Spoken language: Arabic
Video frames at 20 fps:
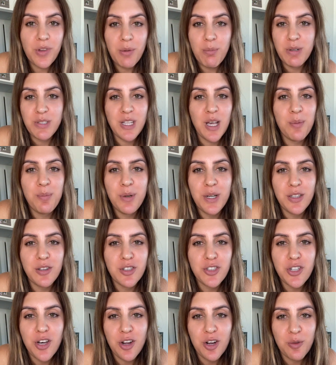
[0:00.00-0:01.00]
بس حبيت
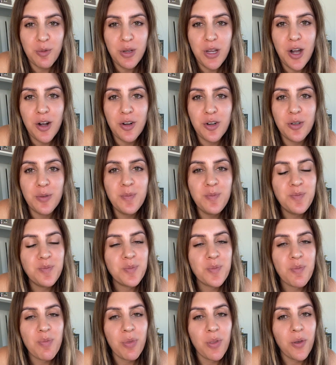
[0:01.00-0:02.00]
أشارك وياكم
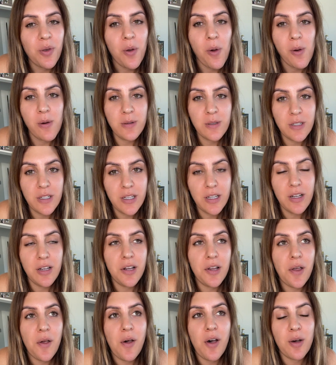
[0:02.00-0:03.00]

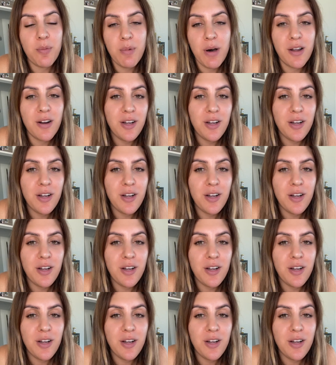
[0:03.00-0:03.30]
الأخبار